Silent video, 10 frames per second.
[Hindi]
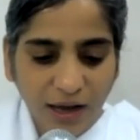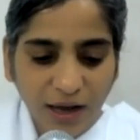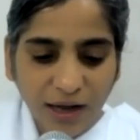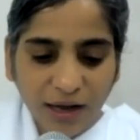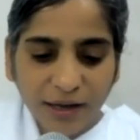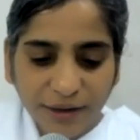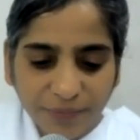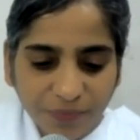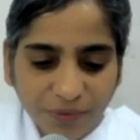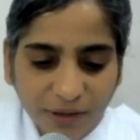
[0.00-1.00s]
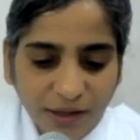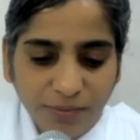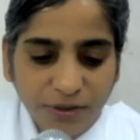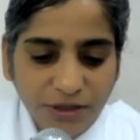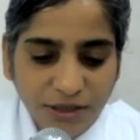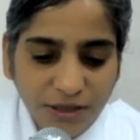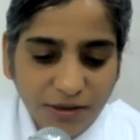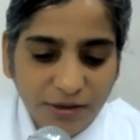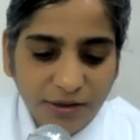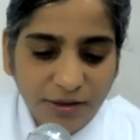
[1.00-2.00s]
कहा है कि बच्चे
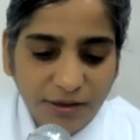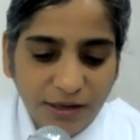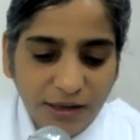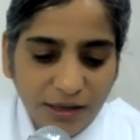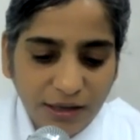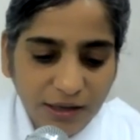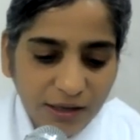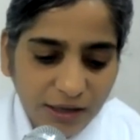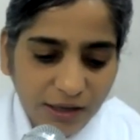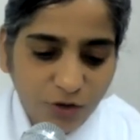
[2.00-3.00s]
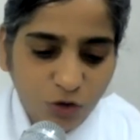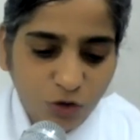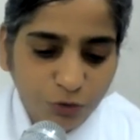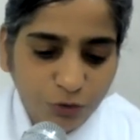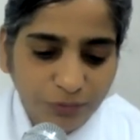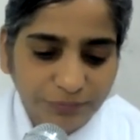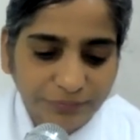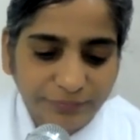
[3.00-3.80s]
एक तो